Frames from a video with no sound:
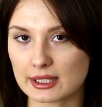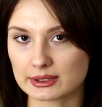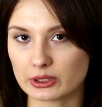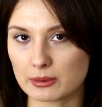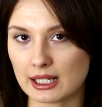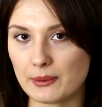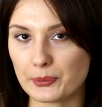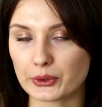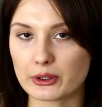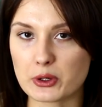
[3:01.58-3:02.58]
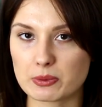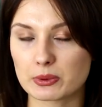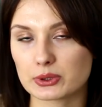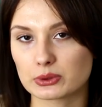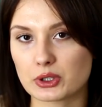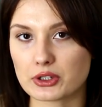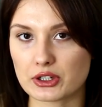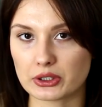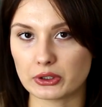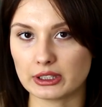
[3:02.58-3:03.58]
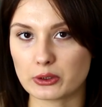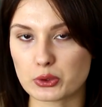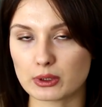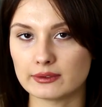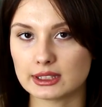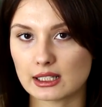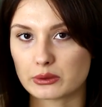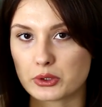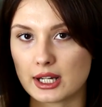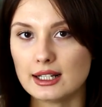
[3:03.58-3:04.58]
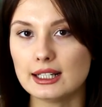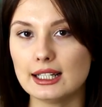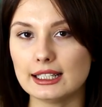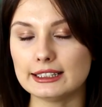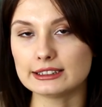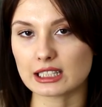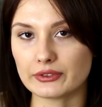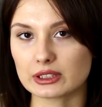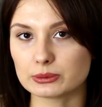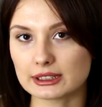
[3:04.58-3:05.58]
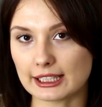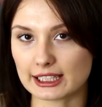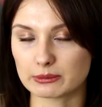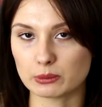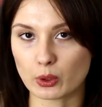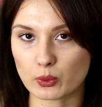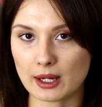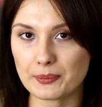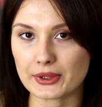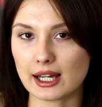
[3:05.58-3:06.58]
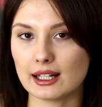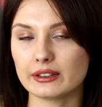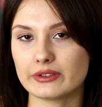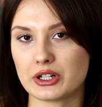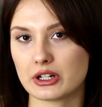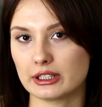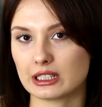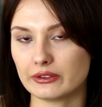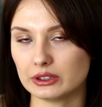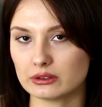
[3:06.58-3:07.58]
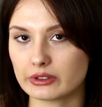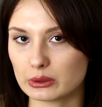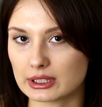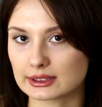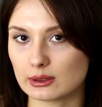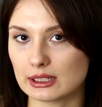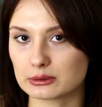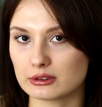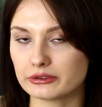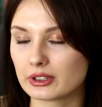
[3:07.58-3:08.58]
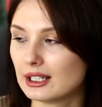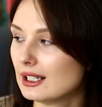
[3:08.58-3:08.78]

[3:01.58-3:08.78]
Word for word: bardzo dobra, to ja już po prostu troszkę czego innego szukam w literaturze i nie trafia do mnie tak, jakby mogła, ale wierzę, że trafi do wielu nastolatków.